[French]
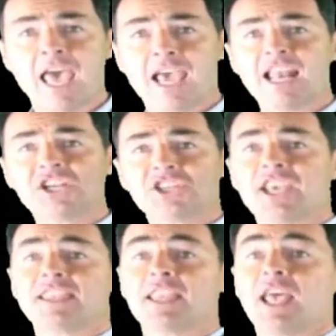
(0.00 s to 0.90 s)
elle
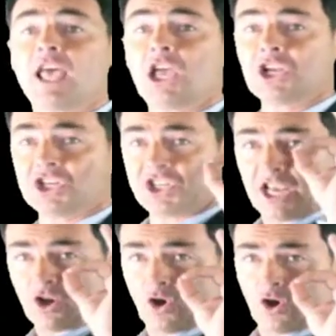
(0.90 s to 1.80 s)
achète
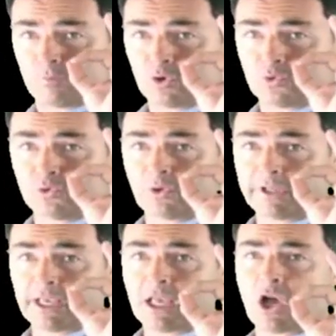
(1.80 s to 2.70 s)
chaque robe de
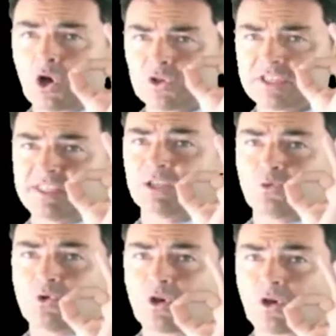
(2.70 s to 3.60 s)
couturier en six
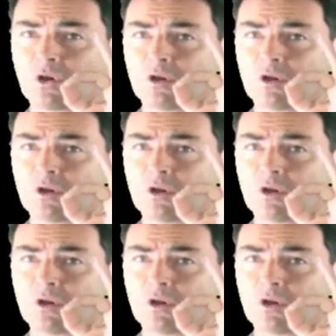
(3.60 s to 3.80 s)
couleurs.